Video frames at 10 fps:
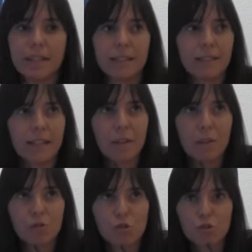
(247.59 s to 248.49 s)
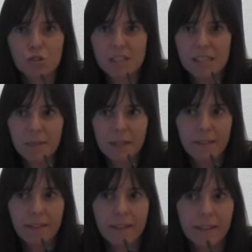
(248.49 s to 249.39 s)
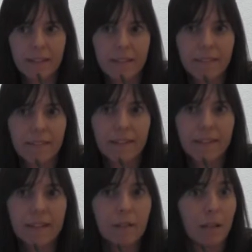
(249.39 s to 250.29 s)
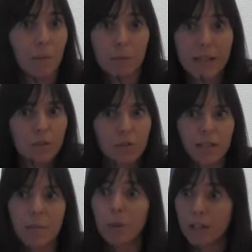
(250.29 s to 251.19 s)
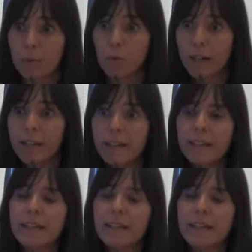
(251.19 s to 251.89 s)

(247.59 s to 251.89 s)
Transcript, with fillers: estar desde los 8 sin saber de, ella, la volví a encontrar porque la busqué